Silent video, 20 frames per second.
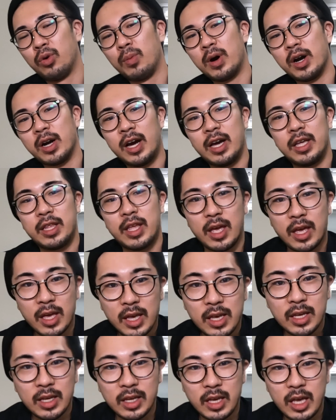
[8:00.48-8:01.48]
細かいね、
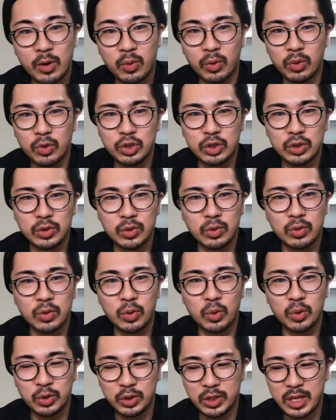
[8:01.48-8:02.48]
えー、この銃の
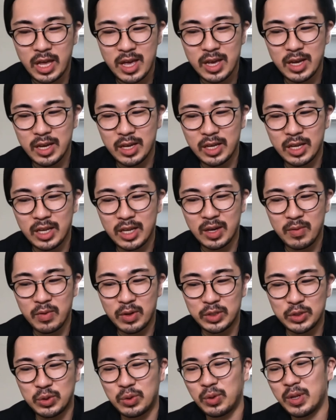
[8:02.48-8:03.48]
得点、
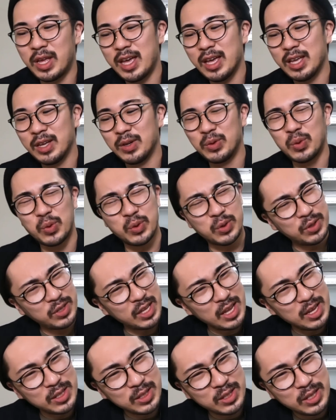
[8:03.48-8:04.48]
まあ、ちょっとね得
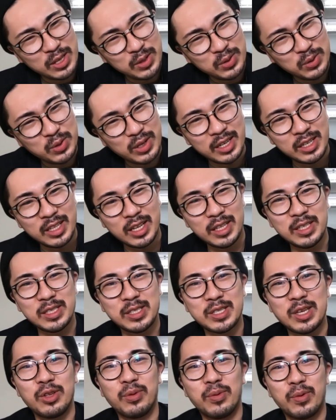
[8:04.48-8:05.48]
点っていうとあれなんで
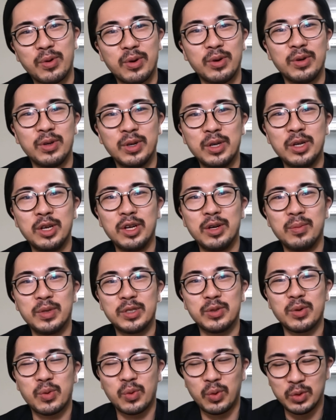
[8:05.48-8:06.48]
すけども
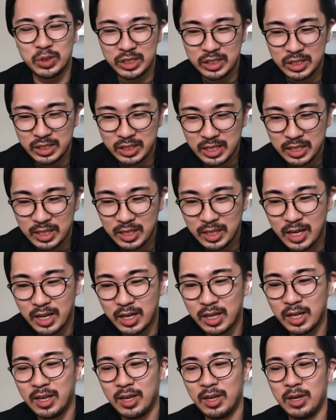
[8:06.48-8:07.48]
すごい個人的
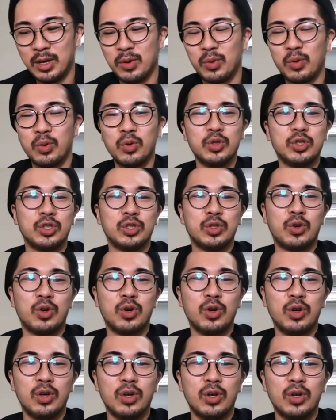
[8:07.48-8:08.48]
なこの銃の
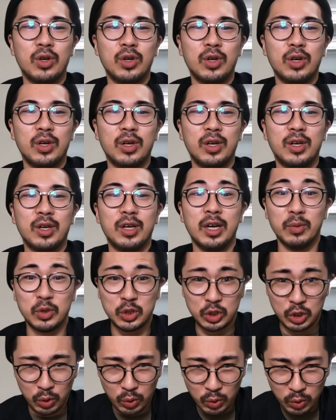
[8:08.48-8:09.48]
独断と偏見で
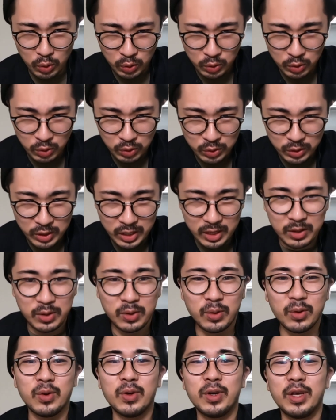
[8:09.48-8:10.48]
超独断
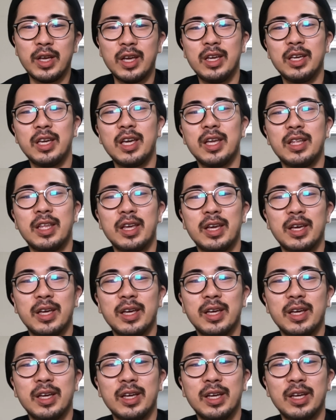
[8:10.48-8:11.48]
と偏見で、はい、
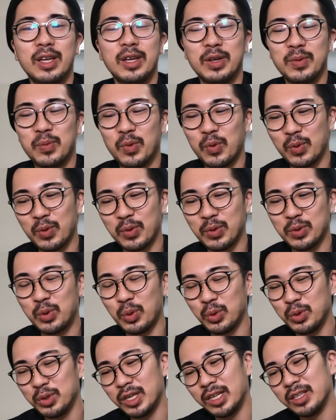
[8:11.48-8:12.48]
もう
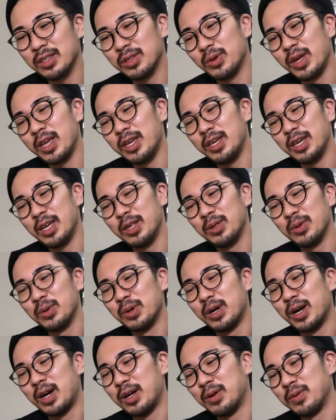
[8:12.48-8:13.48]
独断と偏見とい
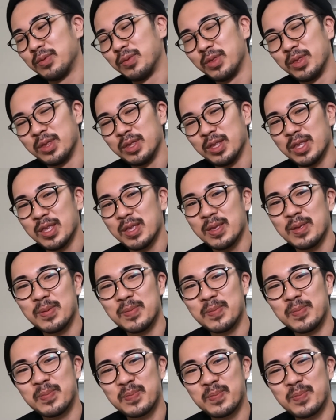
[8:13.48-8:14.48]
うかう
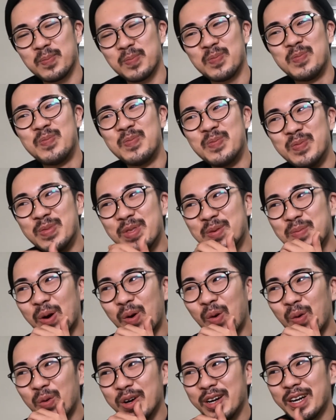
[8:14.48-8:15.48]
ん、まあ、
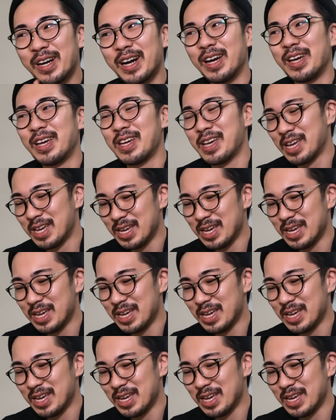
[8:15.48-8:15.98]
今回、